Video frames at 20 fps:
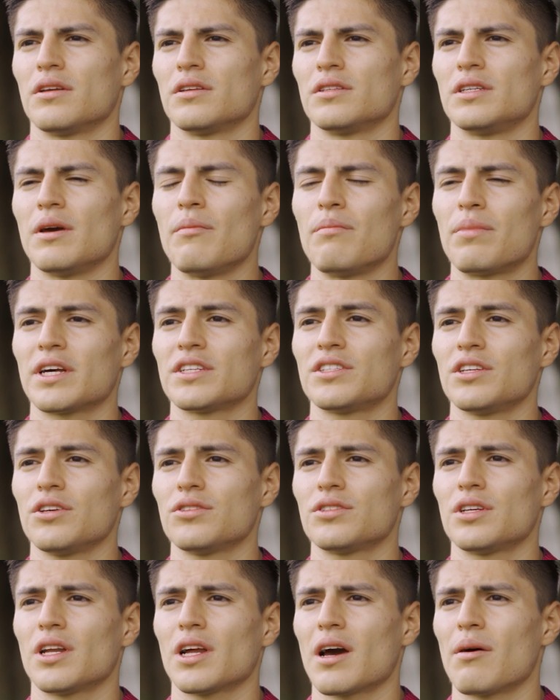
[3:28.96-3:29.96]
siempre ha
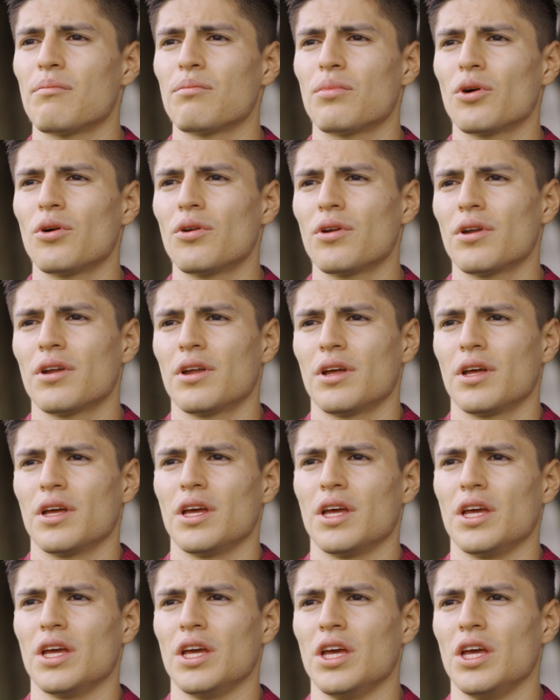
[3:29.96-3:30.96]
sido ser campeón
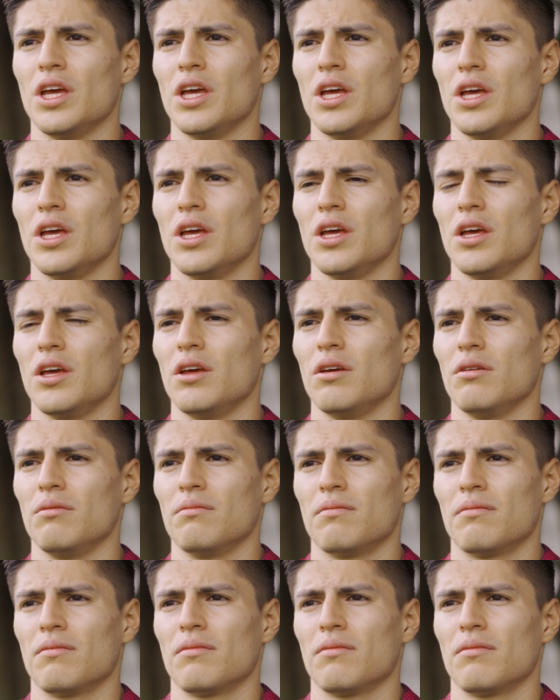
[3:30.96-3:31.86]
y